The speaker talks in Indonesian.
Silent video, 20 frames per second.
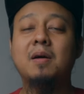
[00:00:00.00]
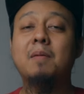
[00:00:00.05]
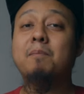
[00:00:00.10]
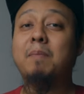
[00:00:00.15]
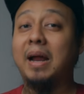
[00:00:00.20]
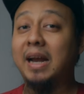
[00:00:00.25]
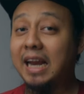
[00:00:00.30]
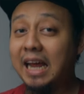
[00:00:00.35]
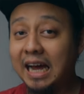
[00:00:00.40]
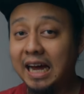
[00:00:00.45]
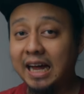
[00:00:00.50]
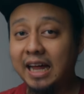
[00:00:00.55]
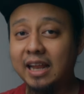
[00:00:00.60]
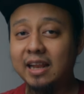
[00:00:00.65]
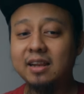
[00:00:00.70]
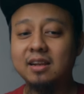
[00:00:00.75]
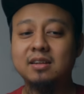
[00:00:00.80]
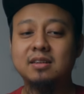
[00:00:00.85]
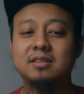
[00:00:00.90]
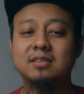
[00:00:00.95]

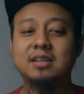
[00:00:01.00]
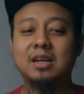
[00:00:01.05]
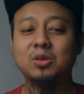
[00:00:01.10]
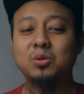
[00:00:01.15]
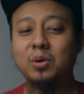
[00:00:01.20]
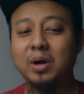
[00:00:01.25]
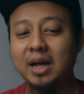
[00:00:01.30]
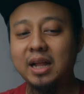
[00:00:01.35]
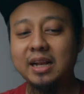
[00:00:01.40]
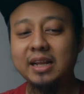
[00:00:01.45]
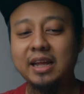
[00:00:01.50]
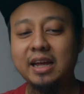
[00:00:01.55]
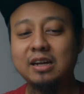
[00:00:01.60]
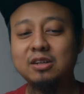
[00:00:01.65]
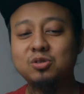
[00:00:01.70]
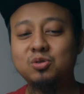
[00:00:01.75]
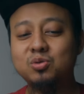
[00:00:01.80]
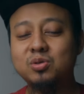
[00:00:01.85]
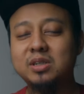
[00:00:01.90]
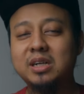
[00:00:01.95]
Padahal satu hal
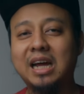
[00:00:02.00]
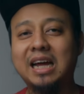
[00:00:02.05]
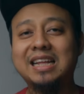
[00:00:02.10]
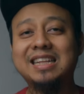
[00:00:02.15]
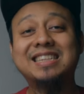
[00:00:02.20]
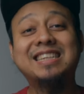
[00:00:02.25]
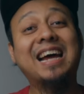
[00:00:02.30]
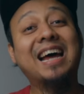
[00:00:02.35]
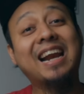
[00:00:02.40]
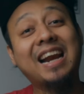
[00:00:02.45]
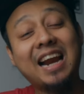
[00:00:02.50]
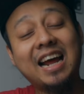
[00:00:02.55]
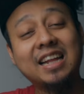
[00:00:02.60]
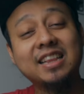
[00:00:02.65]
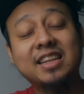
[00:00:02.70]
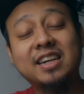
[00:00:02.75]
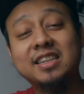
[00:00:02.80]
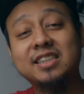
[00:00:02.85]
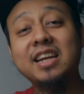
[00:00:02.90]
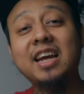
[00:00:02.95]
yang juga jarang
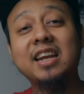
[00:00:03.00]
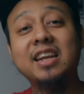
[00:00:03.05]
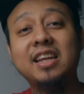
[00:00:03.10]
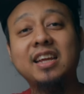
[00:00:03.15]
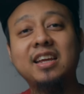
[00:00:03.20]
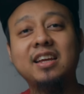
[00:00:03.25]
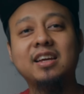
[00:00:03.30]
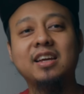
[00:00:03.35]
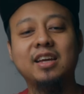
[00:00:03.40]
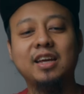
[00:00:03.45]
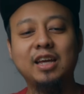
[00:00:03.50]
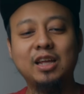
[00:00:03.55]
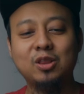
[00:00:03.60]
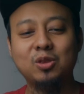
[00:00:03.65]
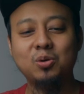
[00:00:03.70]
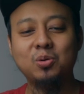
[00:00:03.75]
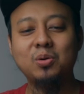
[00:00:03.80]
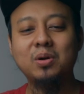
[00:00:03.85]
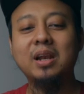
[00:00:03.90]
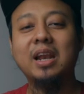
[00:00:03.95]
terjadi
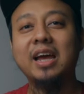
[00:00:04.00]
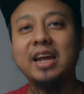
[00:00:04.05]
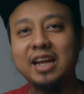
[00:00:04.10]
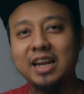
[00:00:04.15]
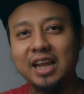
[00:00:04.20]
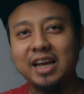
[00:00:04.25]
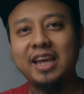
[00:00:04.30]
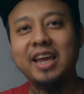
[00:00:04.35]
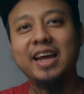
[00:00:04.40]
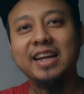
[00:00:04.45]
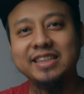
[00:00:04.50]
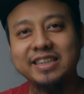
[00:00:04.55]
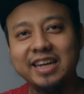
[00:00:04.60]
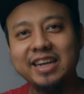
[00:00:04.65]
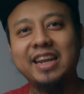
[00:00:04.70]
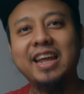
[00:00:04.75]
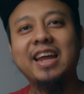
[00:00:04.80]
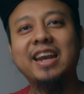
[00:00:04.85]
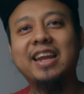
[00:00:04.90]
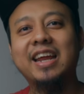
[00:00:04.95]
itu lagi-lagi
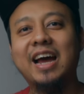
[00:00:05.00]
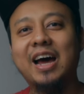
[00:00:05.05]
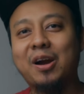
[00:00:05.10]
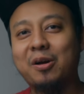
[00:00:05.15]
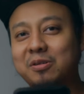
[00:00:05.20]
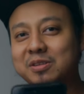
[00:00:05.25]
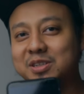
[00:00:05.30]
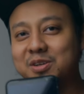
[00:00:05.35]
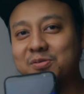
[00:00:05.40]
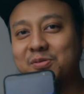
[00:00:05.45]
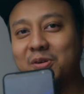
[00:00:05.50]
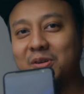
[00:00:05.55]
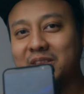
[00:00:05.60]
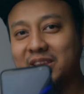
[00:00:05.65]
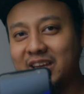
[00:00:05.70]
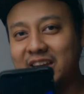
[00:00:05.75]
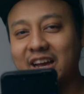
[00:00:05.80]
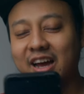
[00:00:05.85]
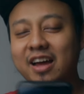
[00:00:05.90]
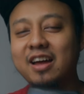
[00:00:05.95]
kejadian di ROG Phone
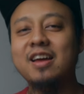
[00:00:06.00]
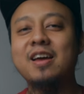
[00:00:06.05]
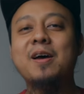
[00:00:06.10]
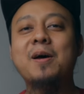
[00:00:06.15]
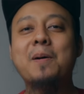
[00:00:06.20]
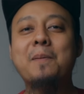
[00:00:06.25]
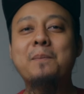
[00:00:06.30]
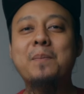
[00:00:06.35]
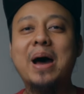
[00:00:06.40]
3.